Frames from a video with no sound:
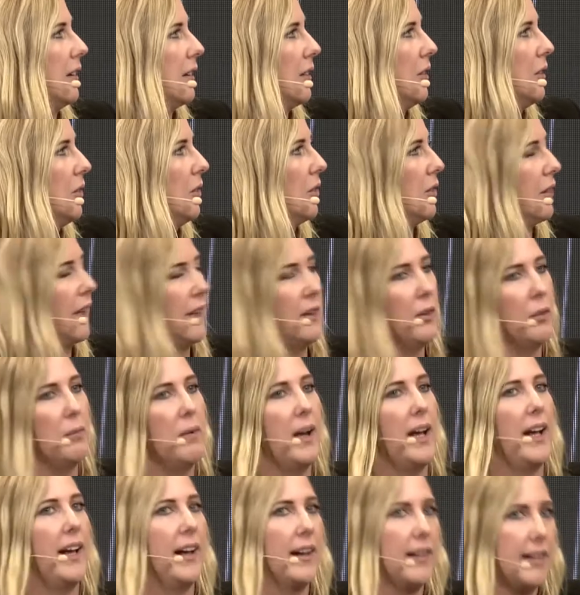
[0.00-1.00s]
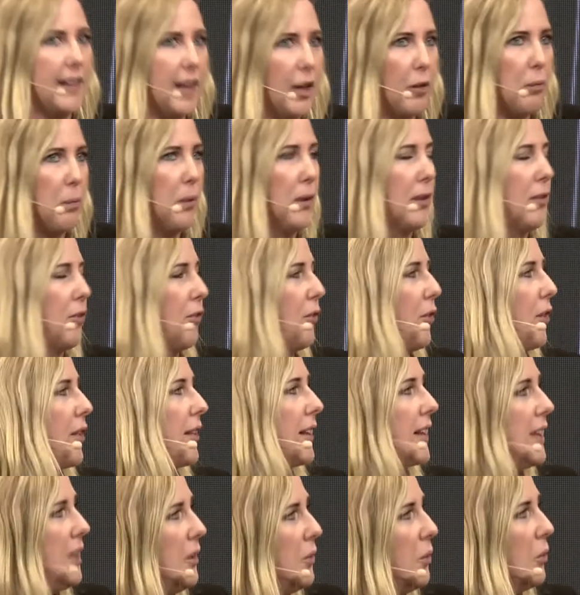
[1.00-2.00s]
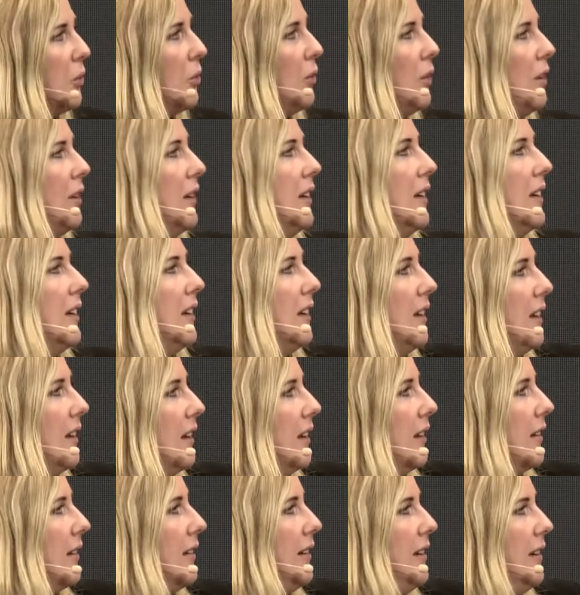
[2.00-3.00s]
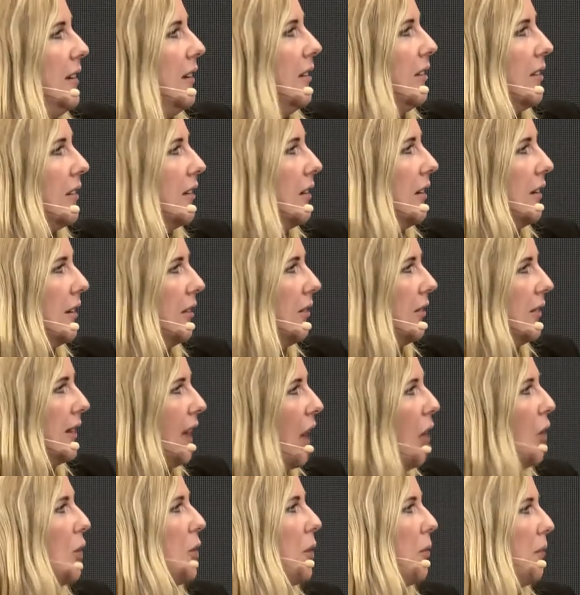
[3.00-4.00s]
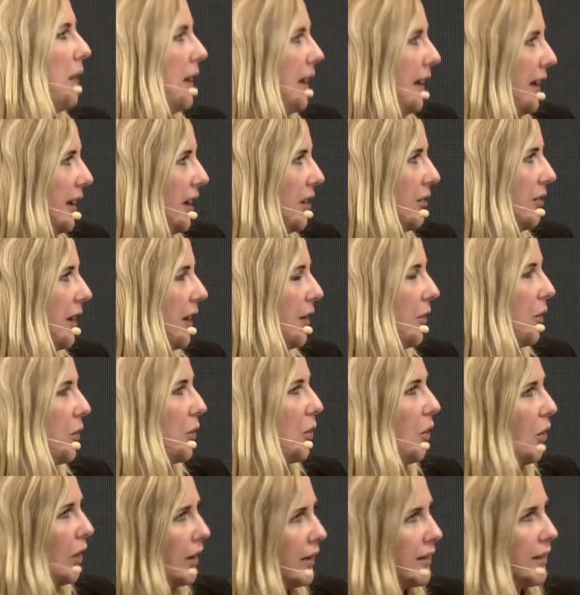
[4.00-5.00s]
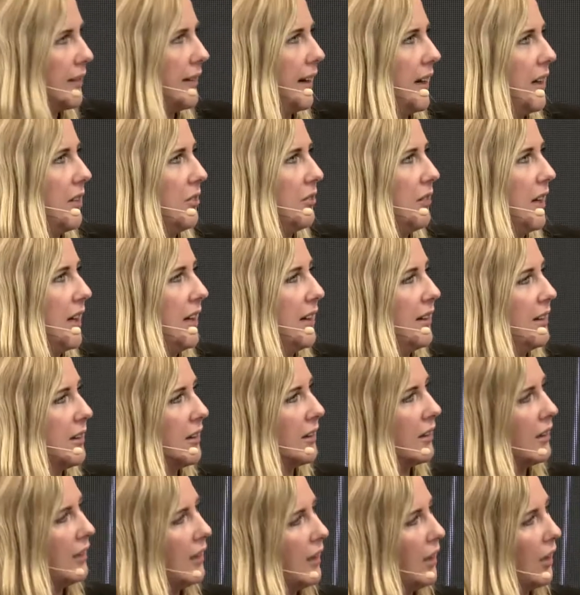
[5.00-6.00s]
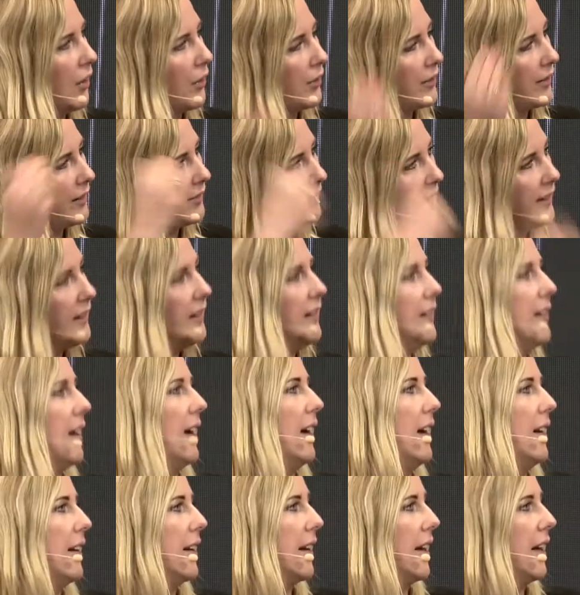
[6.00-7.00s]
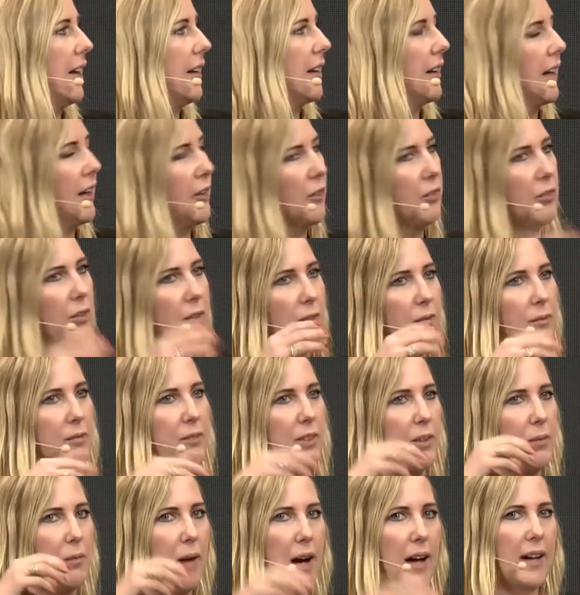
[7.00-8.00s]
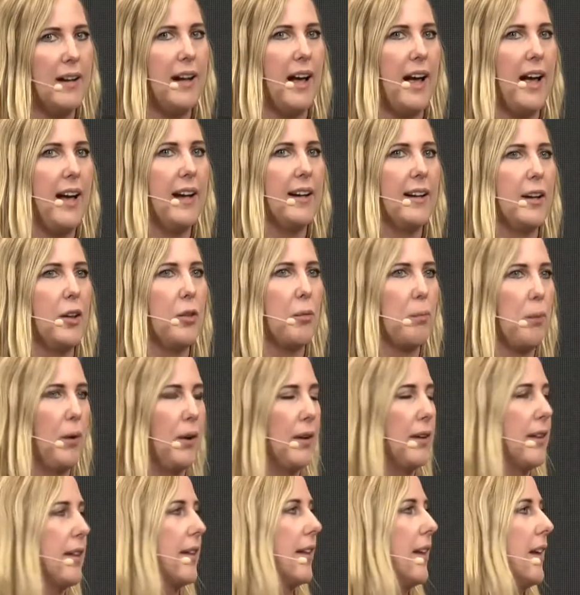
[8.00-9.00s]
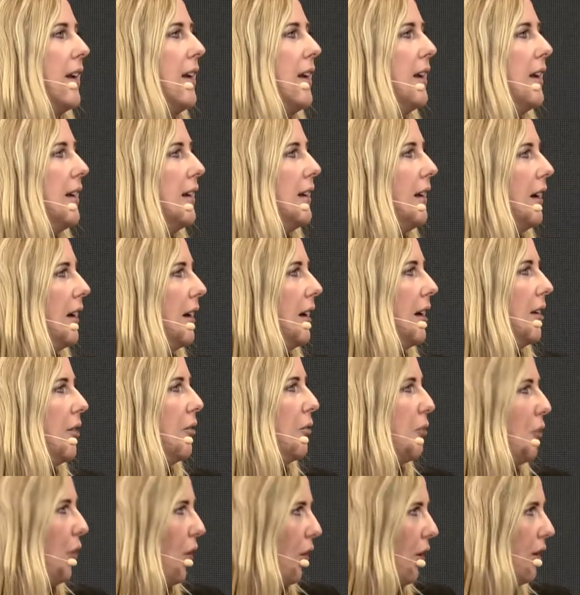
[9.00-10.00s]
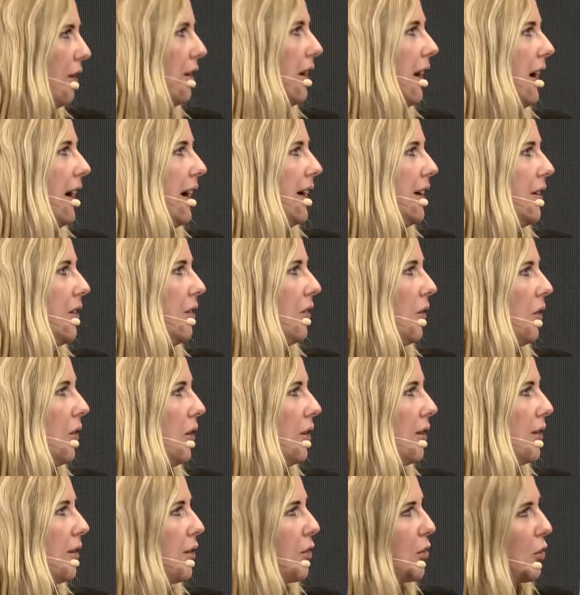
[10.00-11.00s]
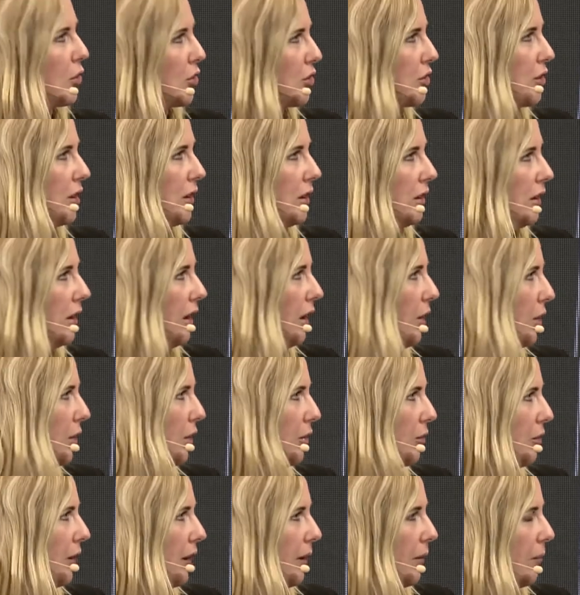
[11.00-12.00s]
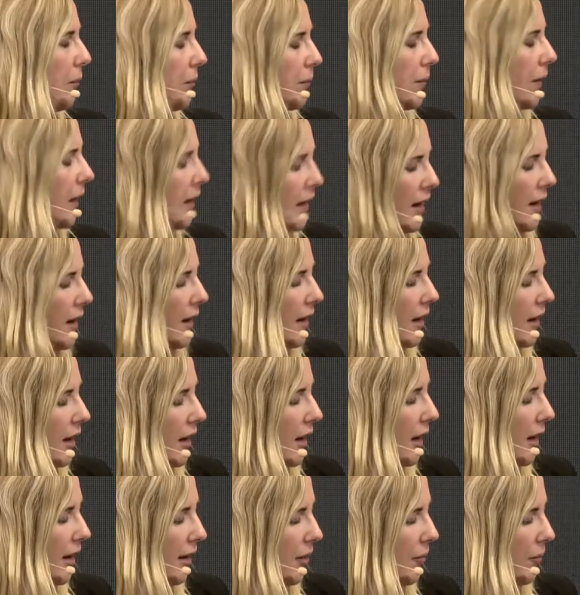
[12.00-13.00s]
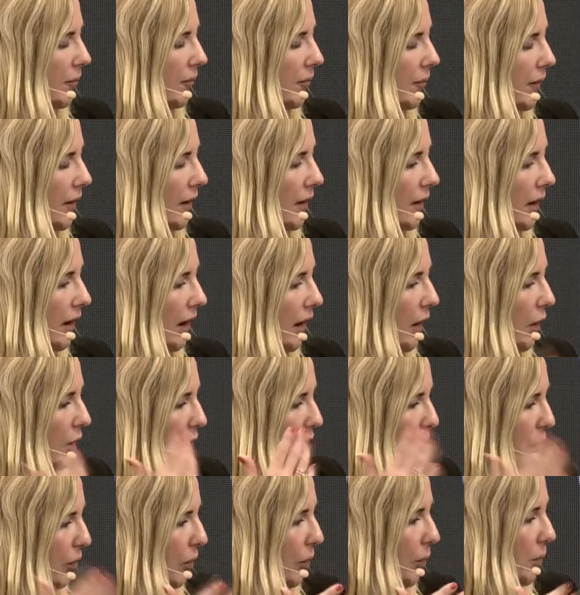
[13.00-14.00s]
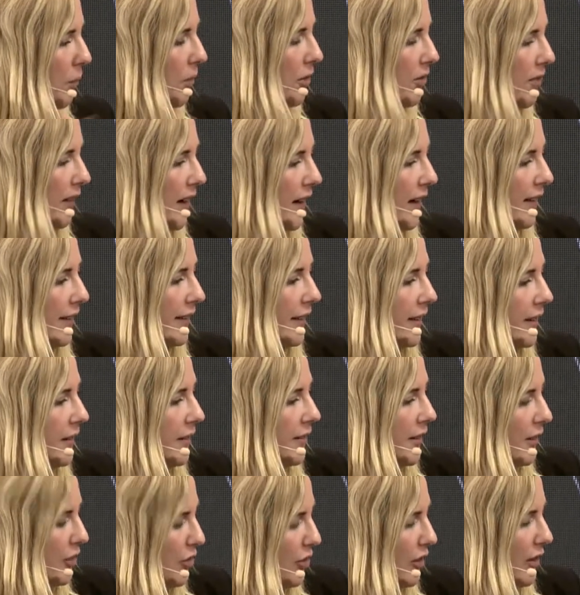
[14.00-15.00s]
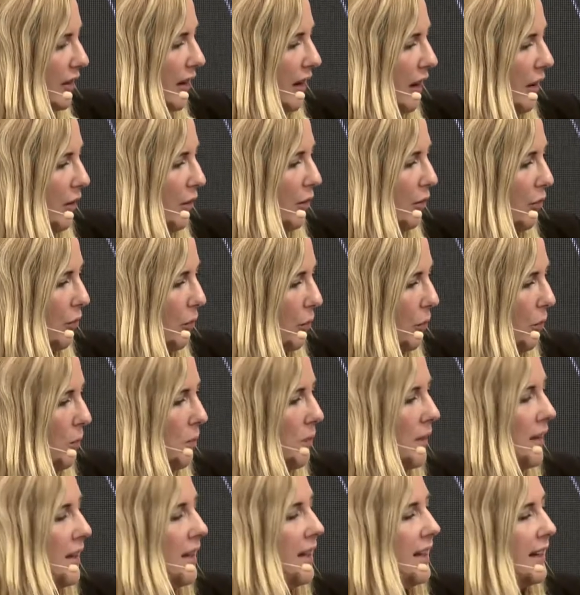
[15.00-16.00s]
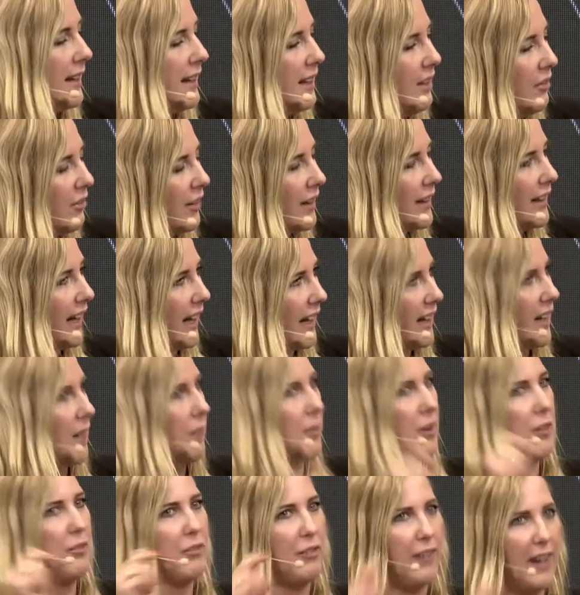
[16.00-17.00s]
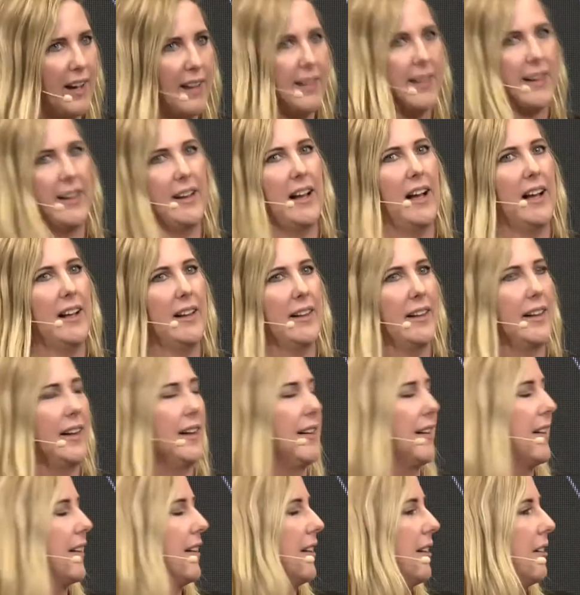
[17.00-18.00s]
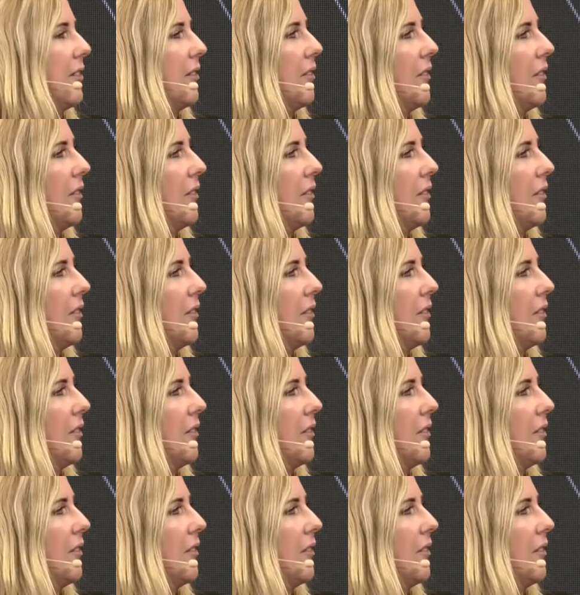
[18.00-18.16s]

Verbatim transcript: Ne? Und dann nochmal extra Spots fürs Kino die, äh, die auch mal länger waren. Und heute denken wir halt aus der digitalen Seite. Also wir, wir machen eigentlich Spots äh, für Online und Social out of, ähm, ähm, out of Home quasi, Digital Out of Home, die wir dann aber im Fernsehen einsetzen.